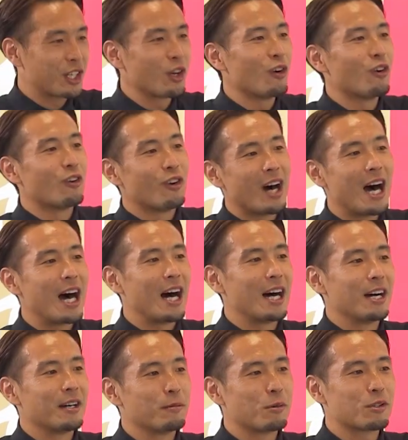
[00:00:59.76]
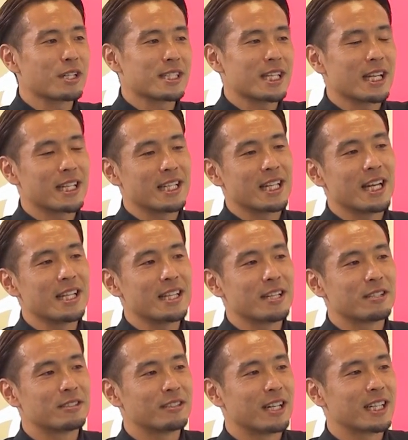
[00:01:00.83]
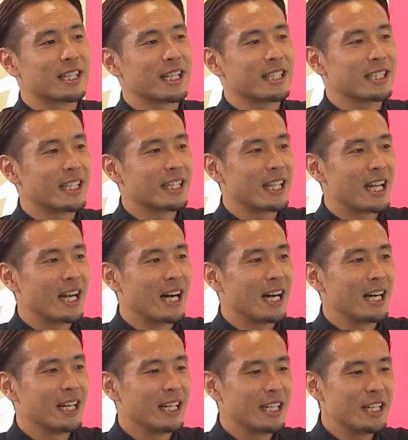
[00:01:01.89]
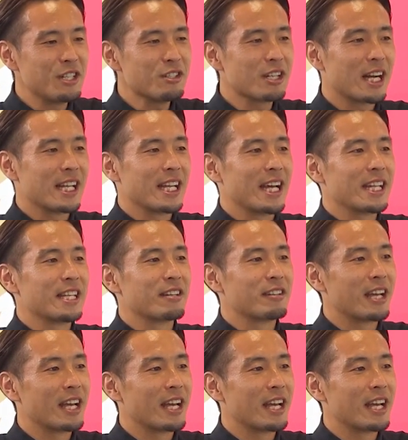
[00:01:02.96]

今日は僕はさっきなんで不安かって言ったら、龍がいないんだよ